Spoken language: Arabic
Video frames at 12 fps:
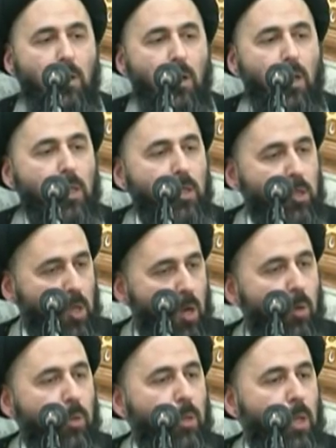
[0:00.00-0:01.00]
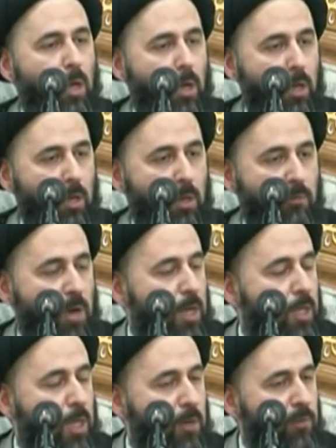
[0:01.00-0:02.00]
هذا نداء الله
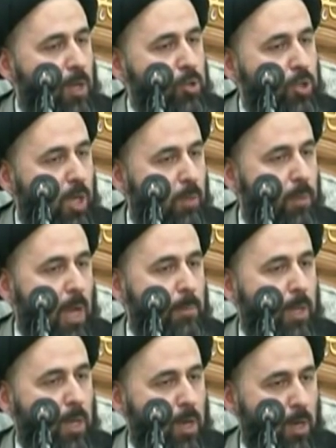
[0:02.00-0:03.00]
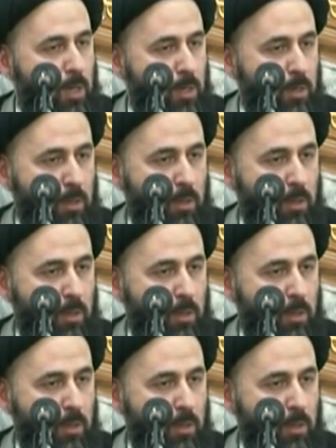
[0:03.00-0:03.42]
فأنا كيف أنشغل بعمل آخر